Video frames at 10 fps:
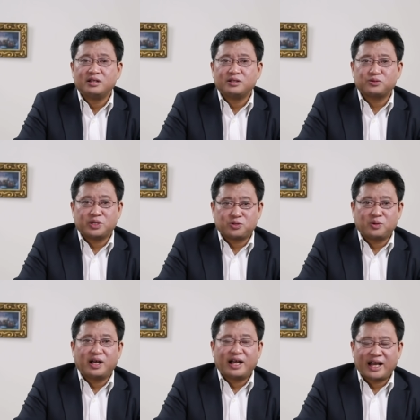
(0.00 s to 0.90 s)
所以
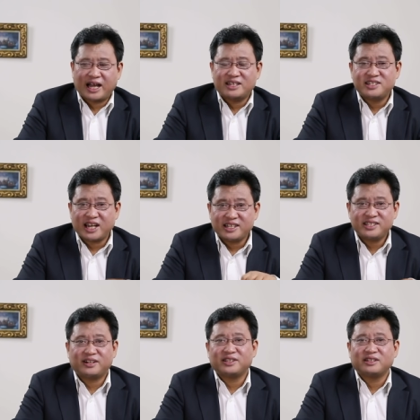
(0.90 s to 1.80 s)
说“寒蝉
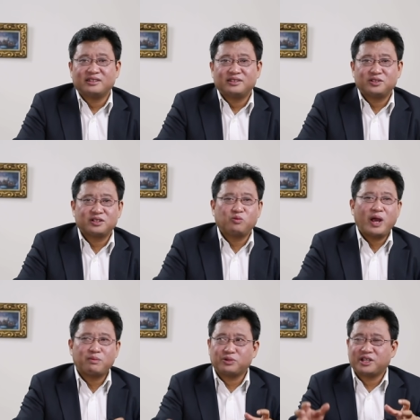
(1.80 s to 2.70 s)
效应”就是
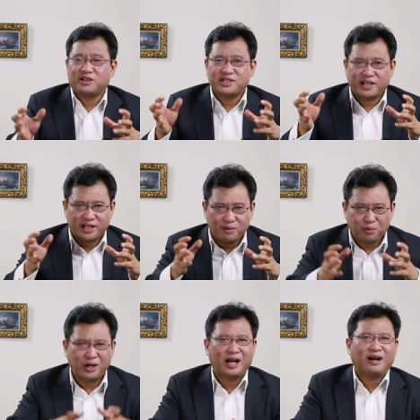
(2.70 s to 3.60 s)
外部条件很
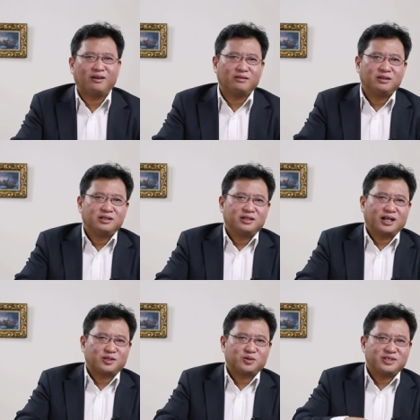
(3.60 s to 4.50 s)
不好
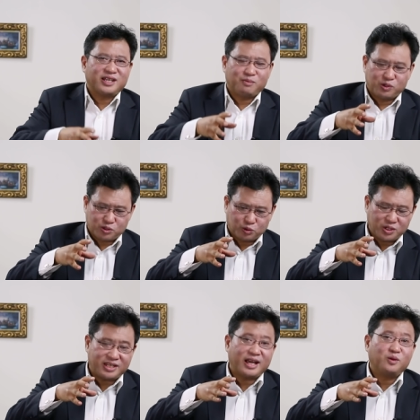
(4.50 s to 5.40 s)
啊，存在某种
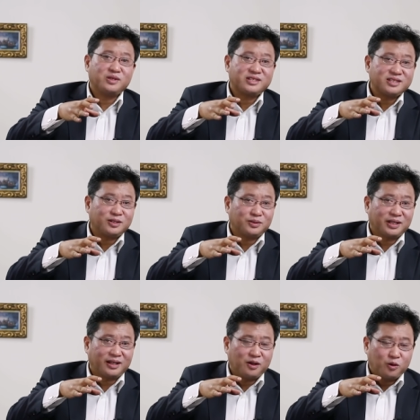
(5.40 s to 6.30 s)
对言论自由
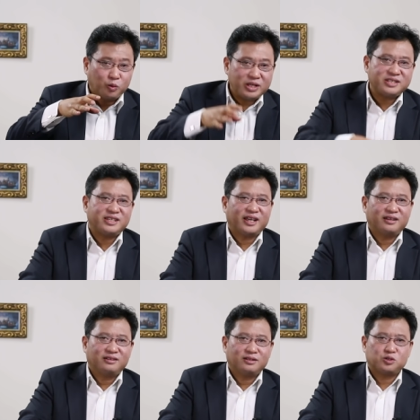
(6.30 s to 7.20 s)
的威
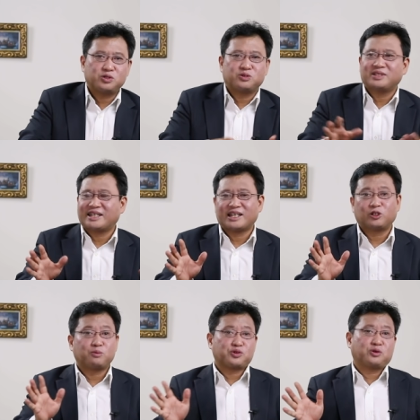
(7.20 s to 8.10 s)
胁。那最终大家
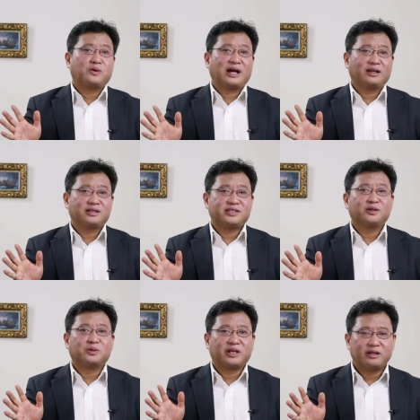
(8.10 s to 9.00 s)
都不说话了，
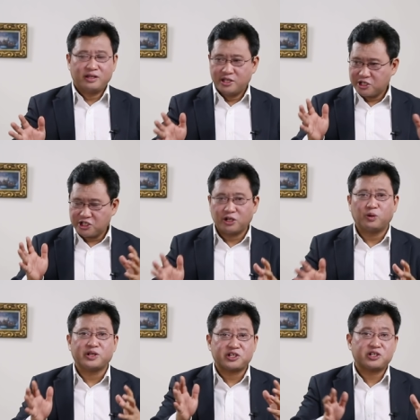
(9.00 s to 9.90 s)
结果呢，社
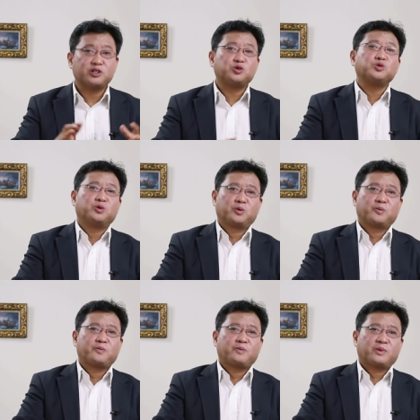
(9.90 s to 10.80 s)
会失序，
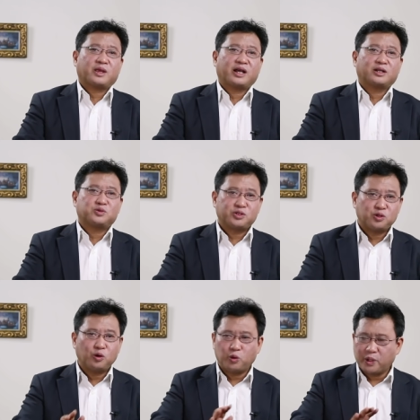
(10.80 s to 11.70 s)
啊，最
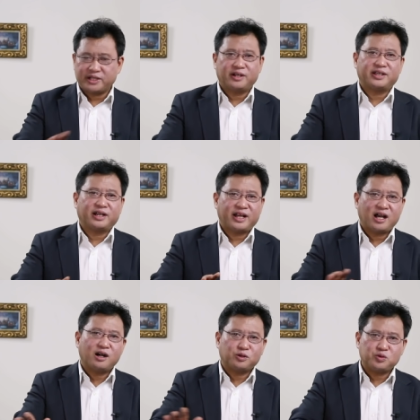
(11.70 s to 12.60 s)
终毁掉一个
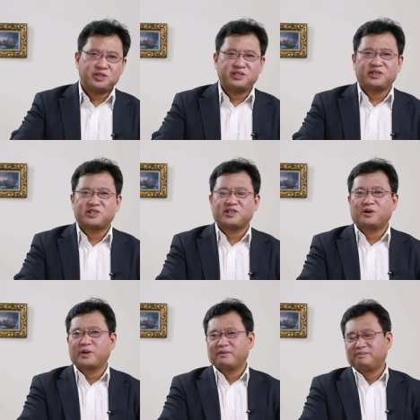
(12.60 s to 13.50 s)
良好运行的
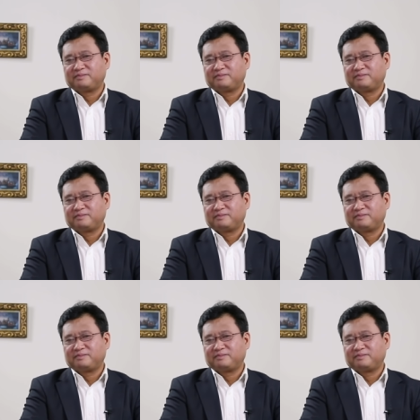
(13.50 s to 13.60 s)
社会。